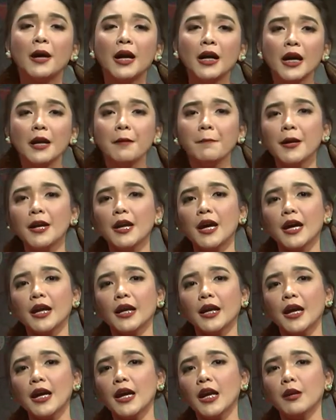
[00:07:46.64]
Bahkan pada
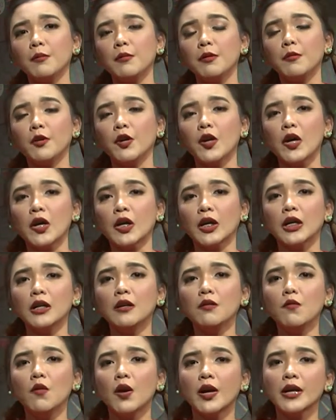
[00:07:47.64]
era yang lebih
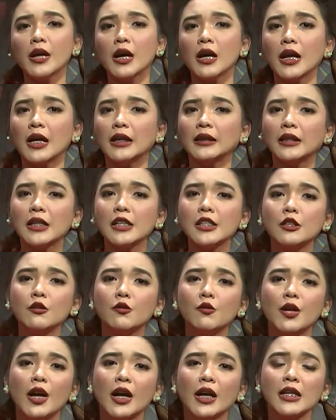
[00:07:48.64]
modern, wayang lantas
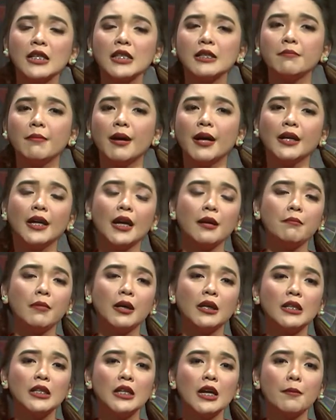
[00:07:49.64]
digunakan sebagai
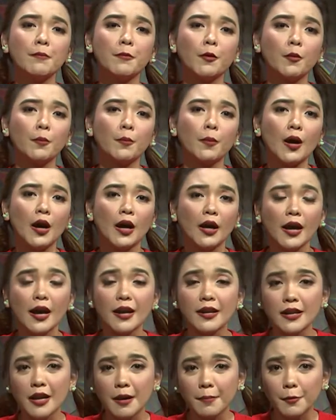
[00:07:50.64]
media
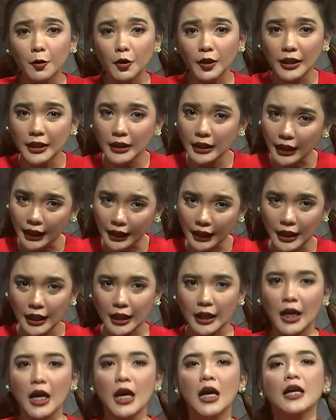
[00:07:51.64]
propaganda politik
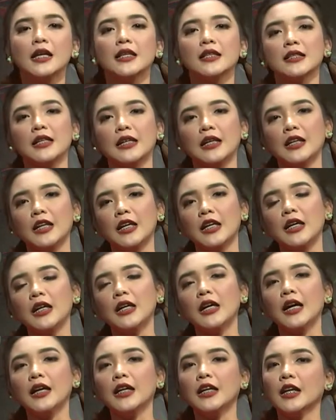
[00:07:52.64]
nih.
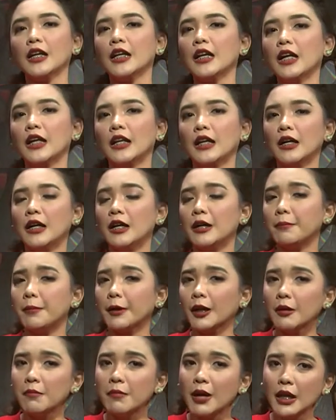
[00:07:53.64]
Seiring akhirnya eh,
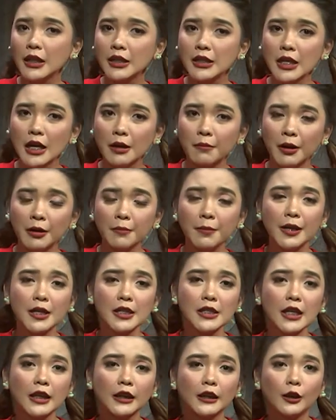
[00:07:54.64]
perkembangan zaman
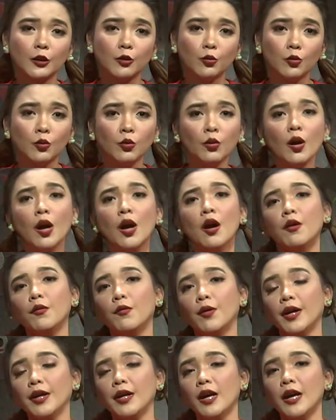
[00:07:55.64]
pada saat itu,
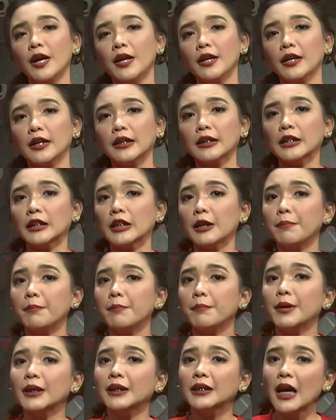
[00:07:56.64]
wayang akhirnya tetap
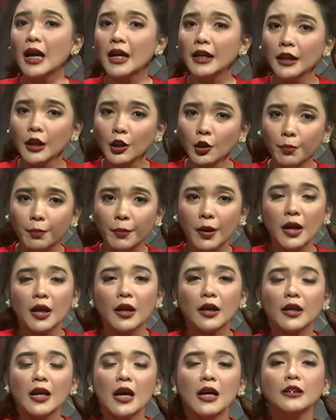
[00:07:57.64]
bertahan hidup
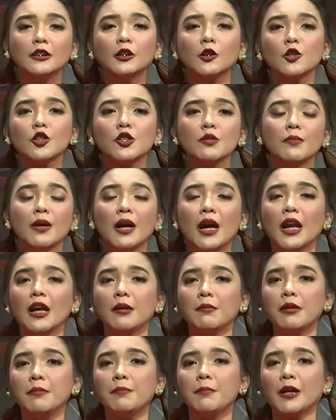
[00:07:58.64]
dan terus
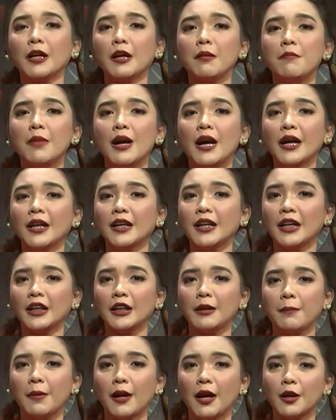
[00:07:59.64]
mengalami perkembangan
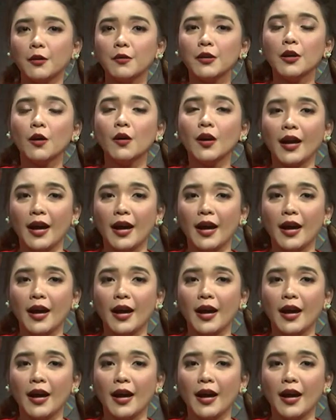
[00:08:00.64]
yang dipengaruhi